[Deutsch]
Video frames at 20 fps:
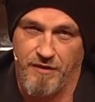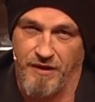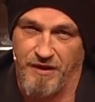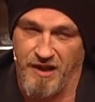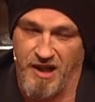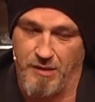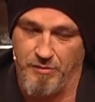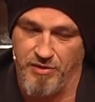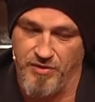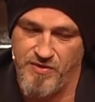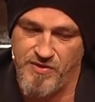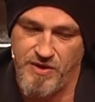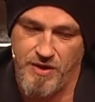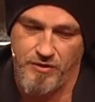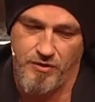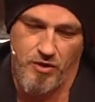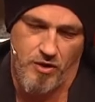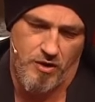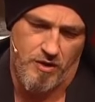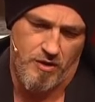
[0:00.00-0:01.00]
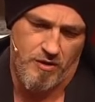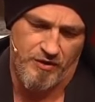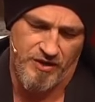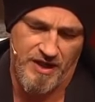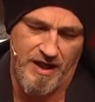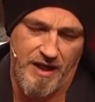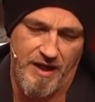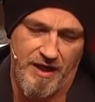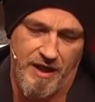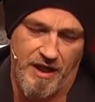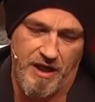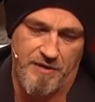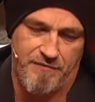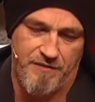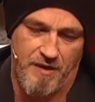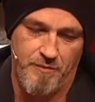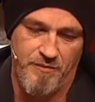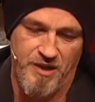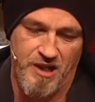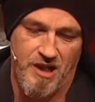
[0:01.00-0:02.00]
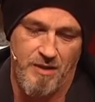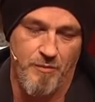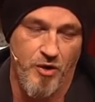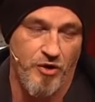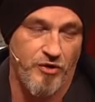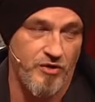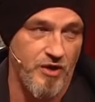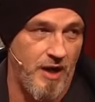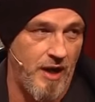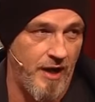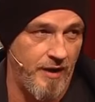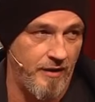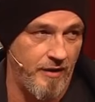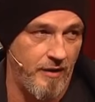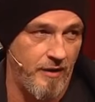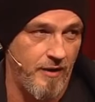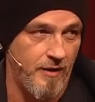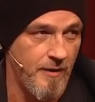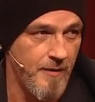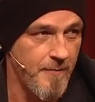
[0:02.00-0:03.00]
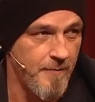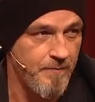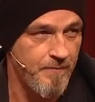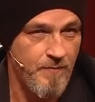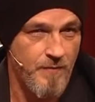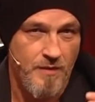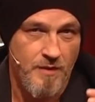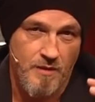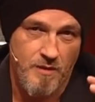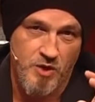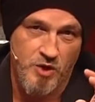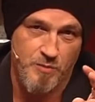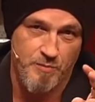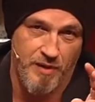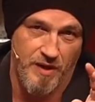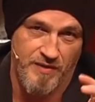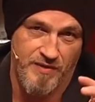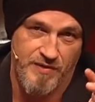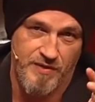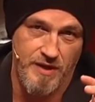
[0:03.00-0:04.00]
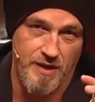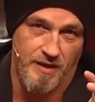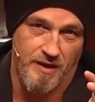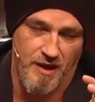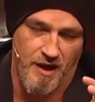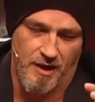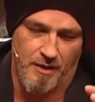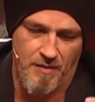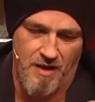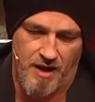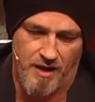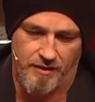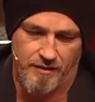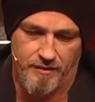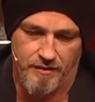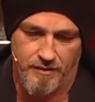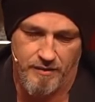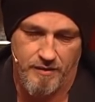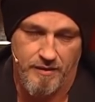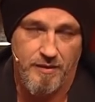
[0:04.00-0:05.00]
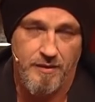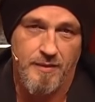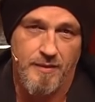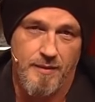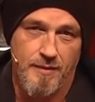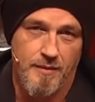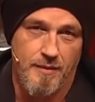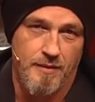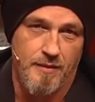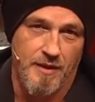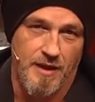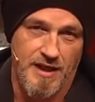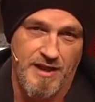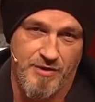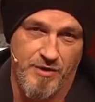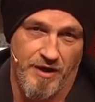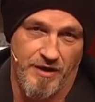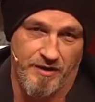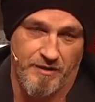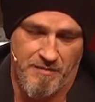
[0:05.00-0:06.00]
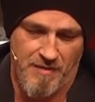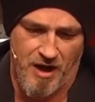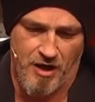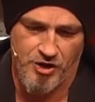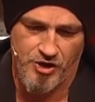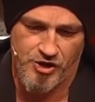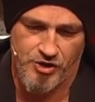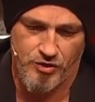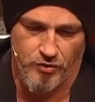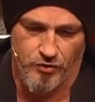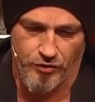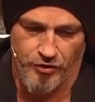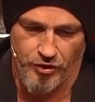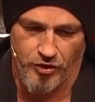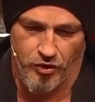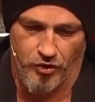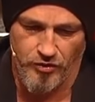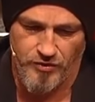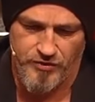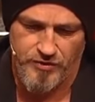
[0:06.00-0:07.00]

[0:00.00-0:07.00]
Vergebens jedoch. Die eigene Familie möchte einen Spaziergang machen. Also einen Marsch ohne